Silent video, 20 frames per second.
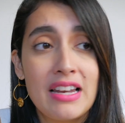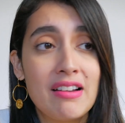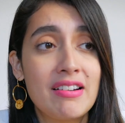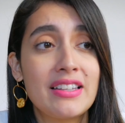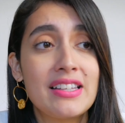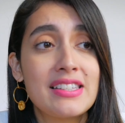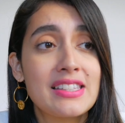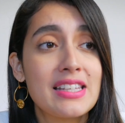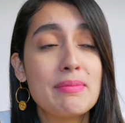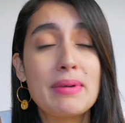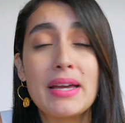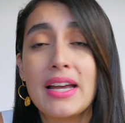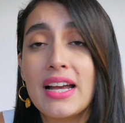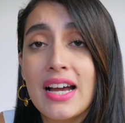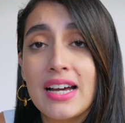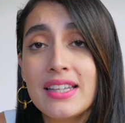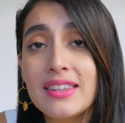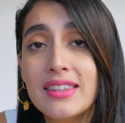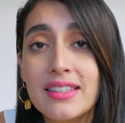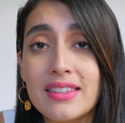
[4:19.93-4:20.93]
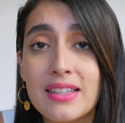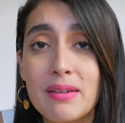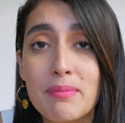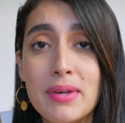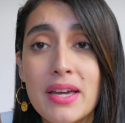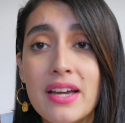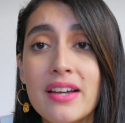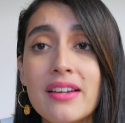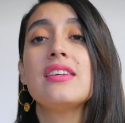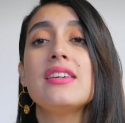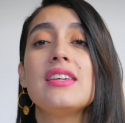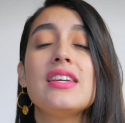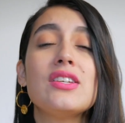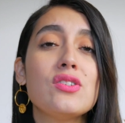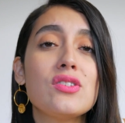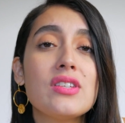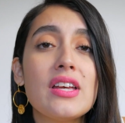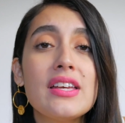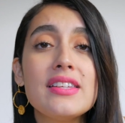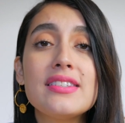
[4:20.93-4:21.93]
y la verdad es que me encanta también. Y
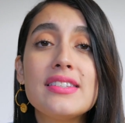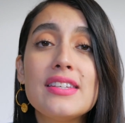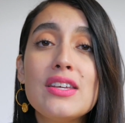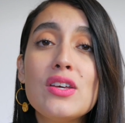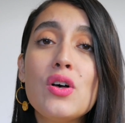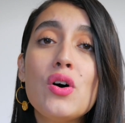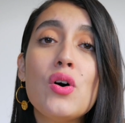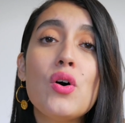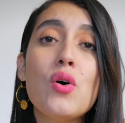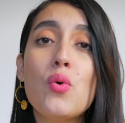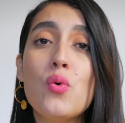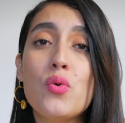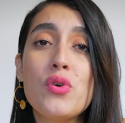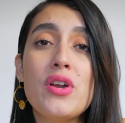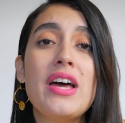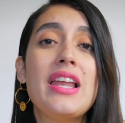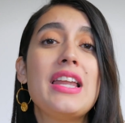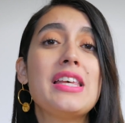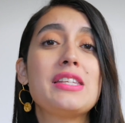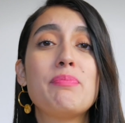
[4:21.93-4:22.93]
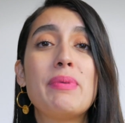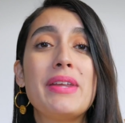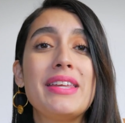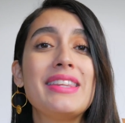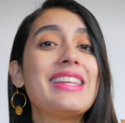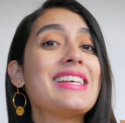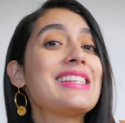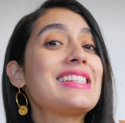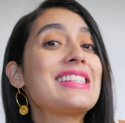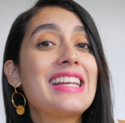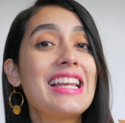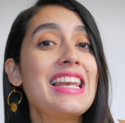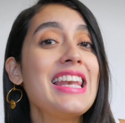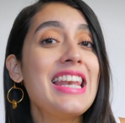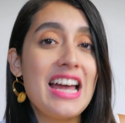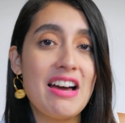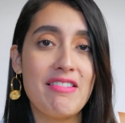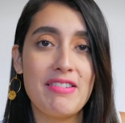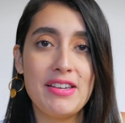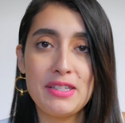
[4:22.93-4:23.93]
esas han sido una de las prendas
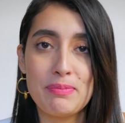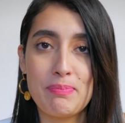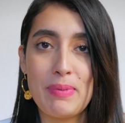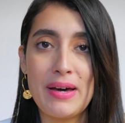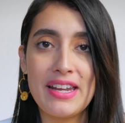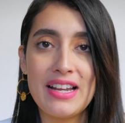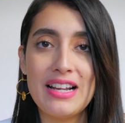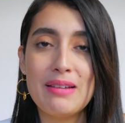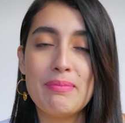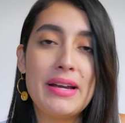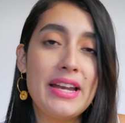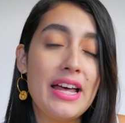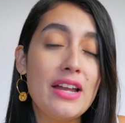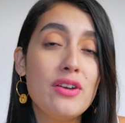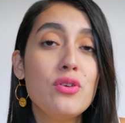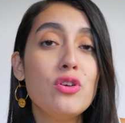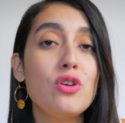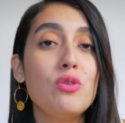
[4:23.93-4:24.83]
claves para el verano